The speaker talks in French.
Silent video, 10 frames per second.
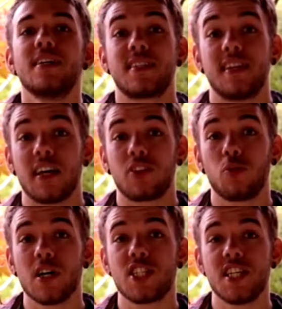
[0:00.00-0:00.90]
Ces
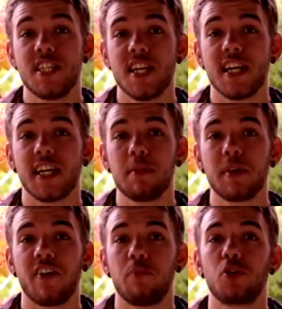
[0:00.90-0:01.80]
tatouages désignaient les
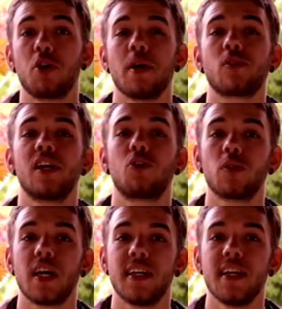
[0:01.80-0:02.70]
crimes qu'avaient pu commettre les
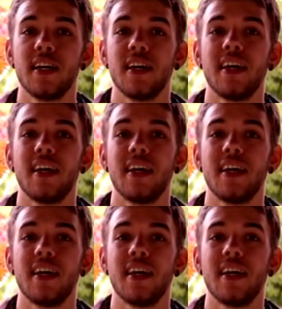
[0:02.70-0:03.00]
condamnés